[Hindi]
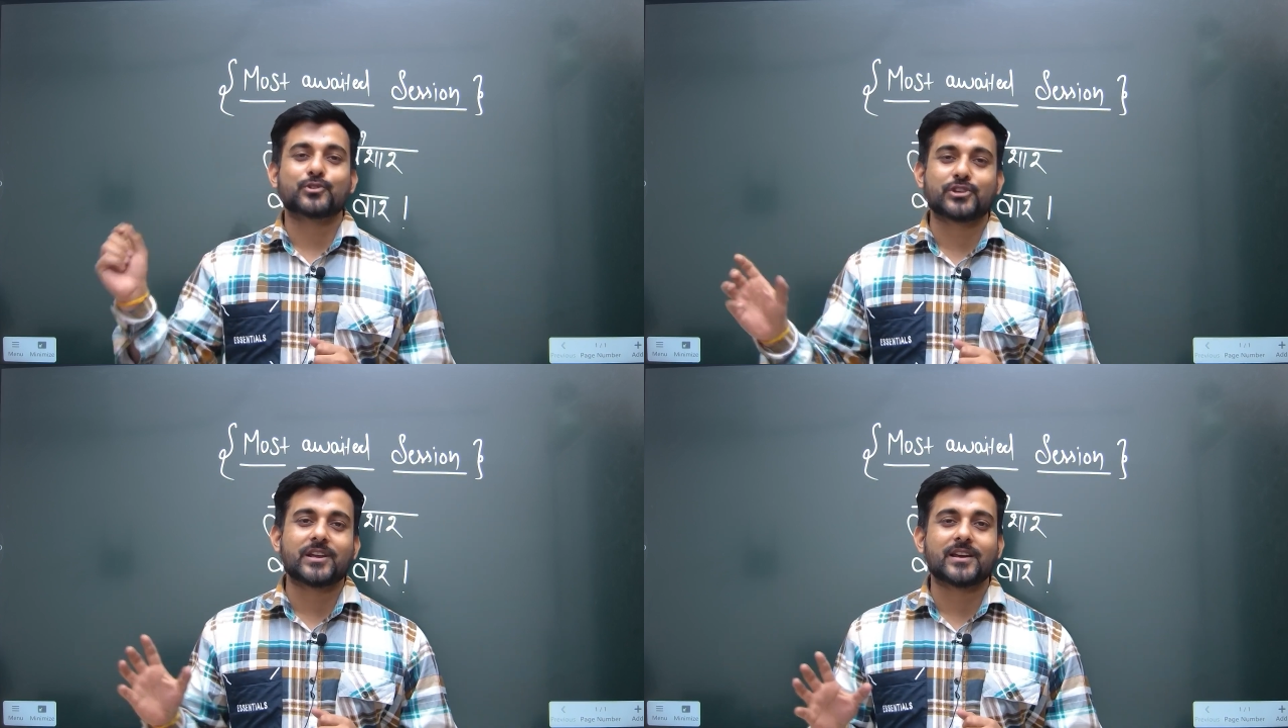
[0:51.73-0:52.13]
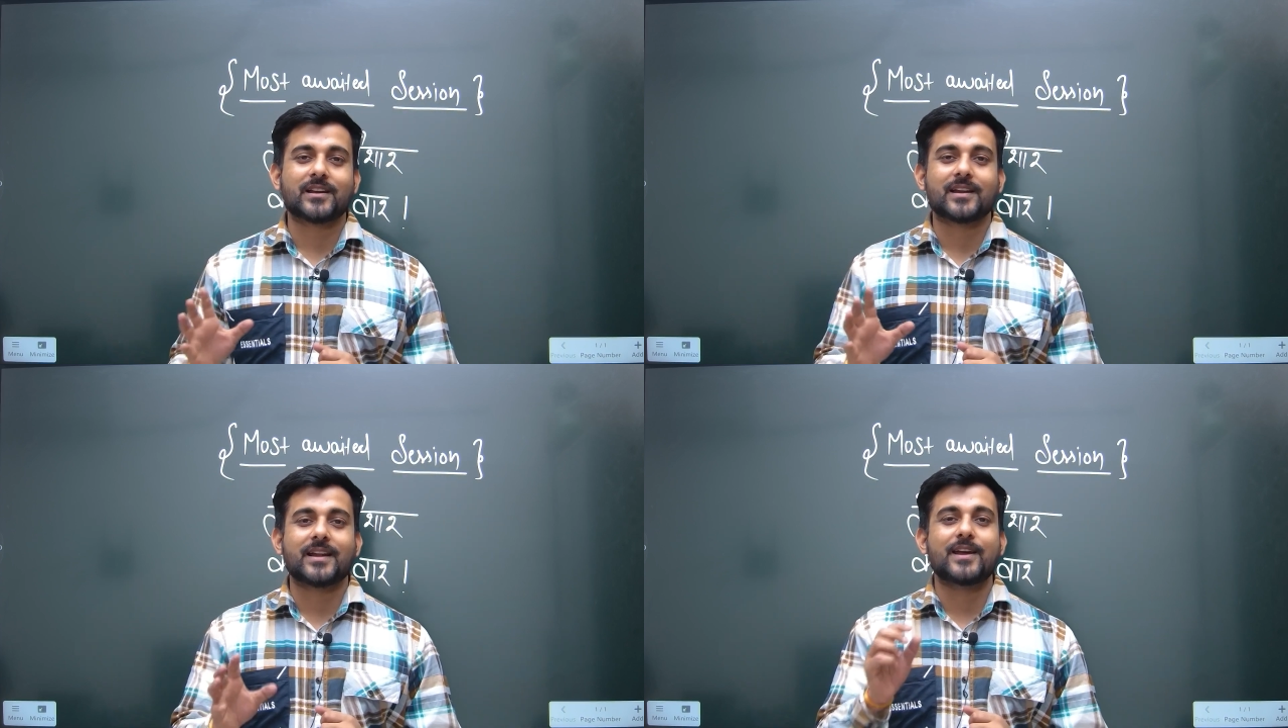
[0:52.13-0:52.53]
शेयर कर कर
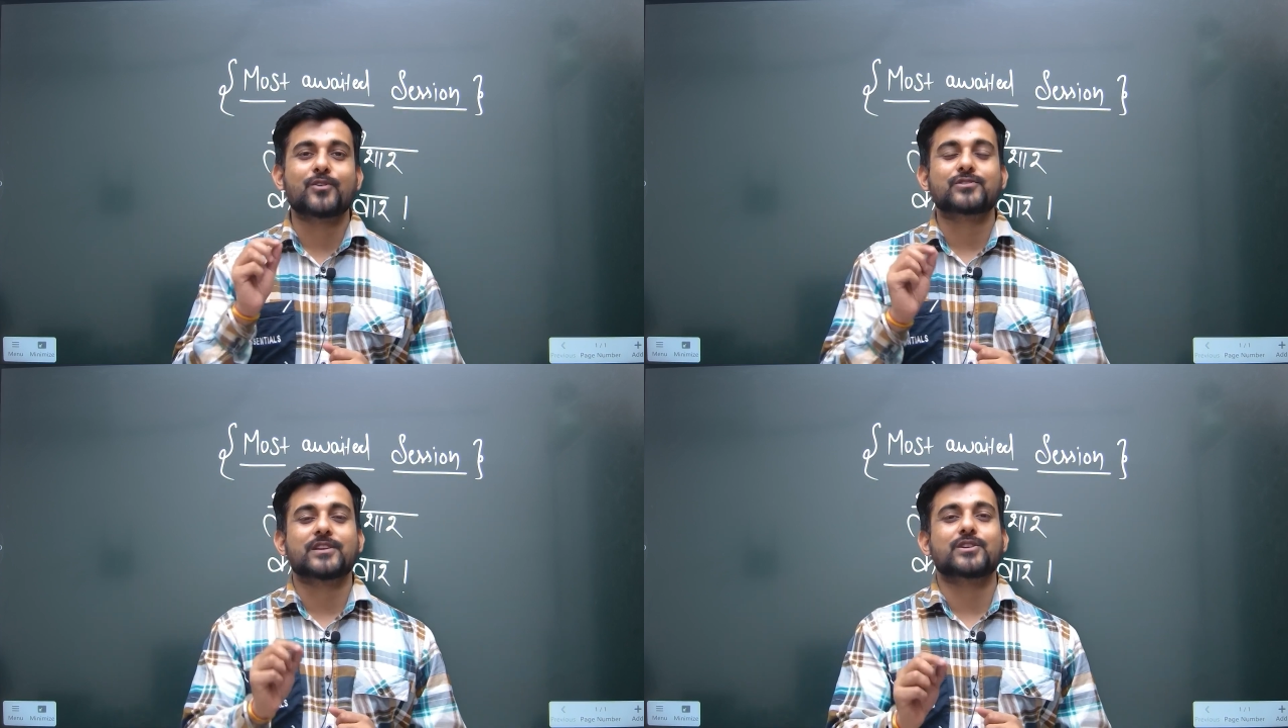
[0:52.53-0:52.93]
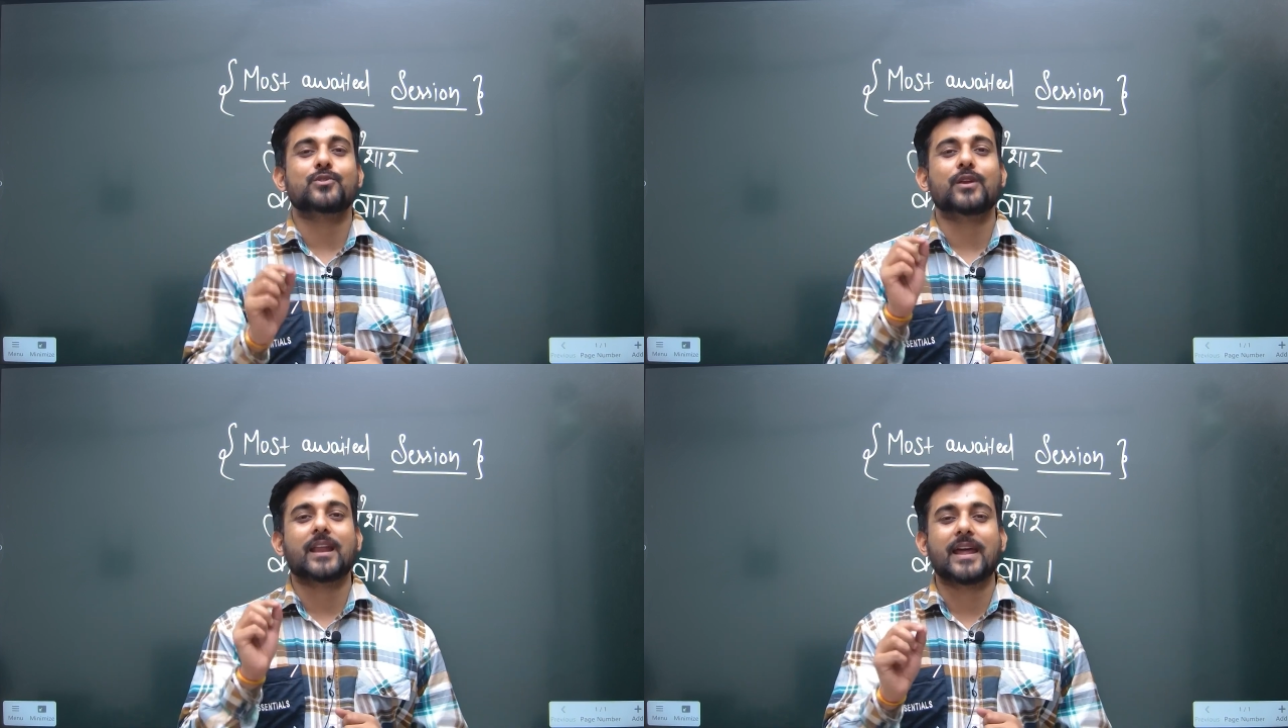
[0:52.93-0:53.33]
आना है और सेशन को
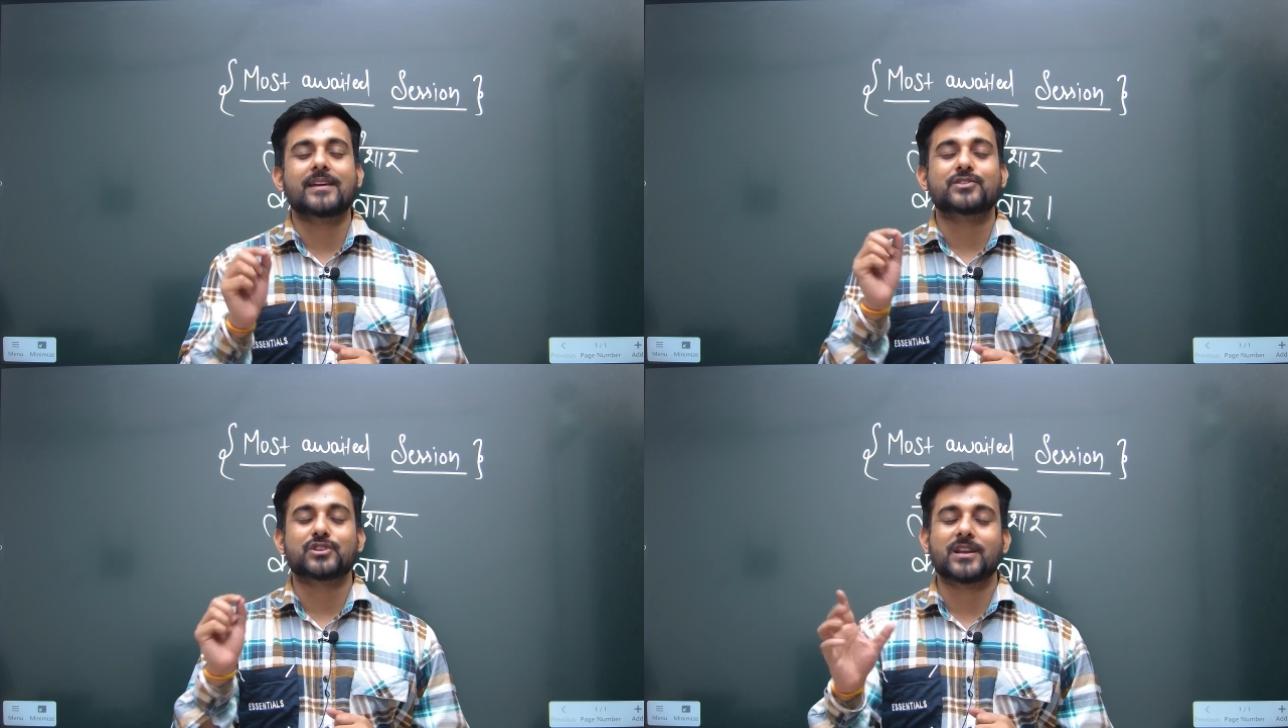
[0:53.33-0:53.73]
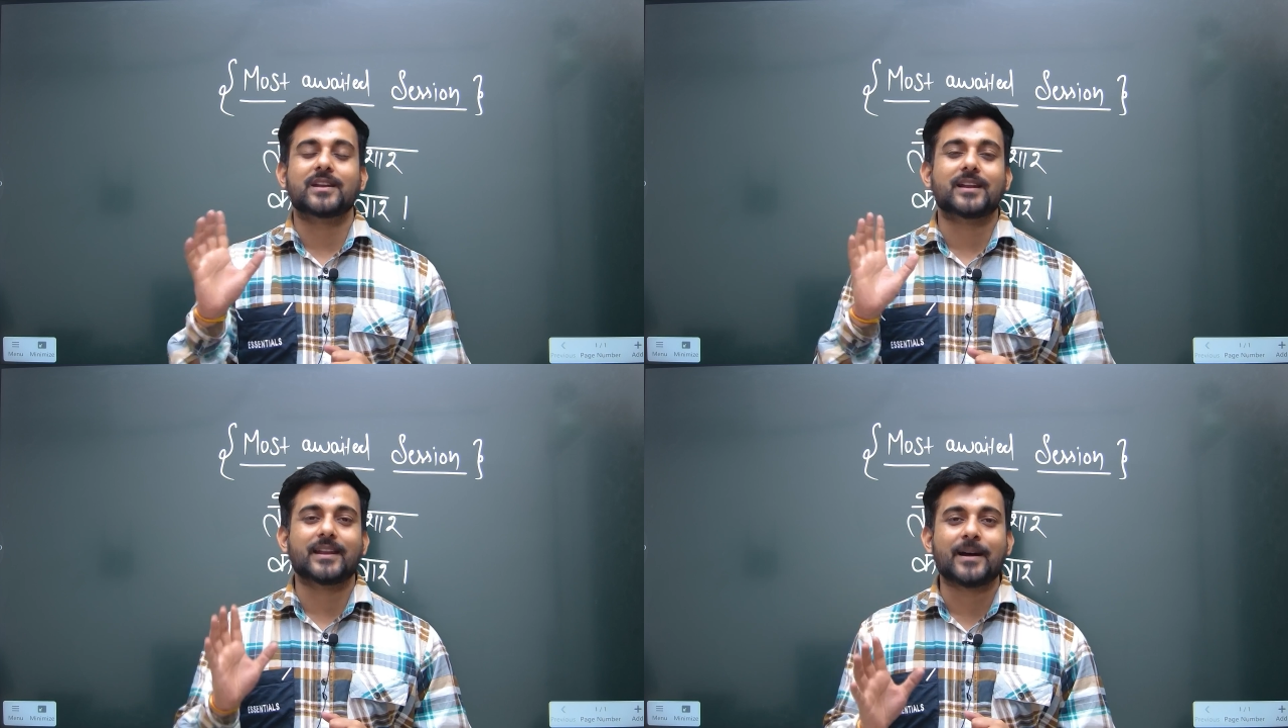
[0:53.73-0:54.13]
लाइक शेयर कर
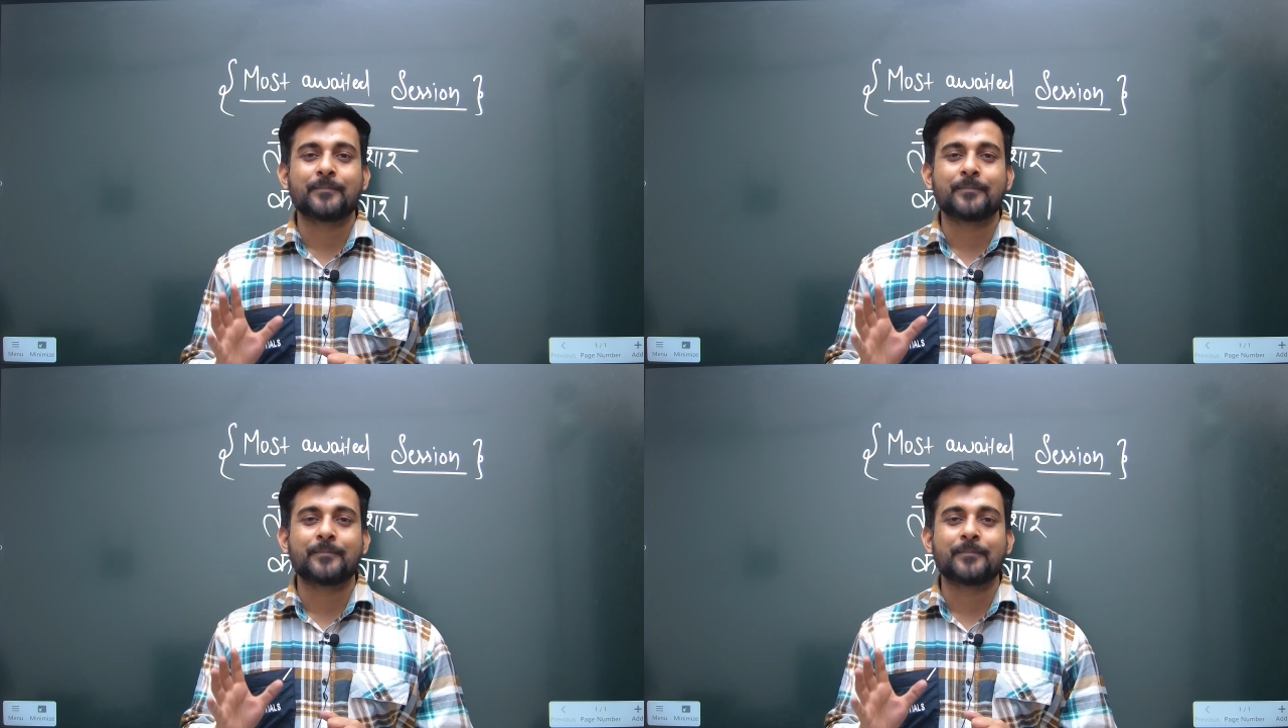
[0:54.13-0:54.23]
लेना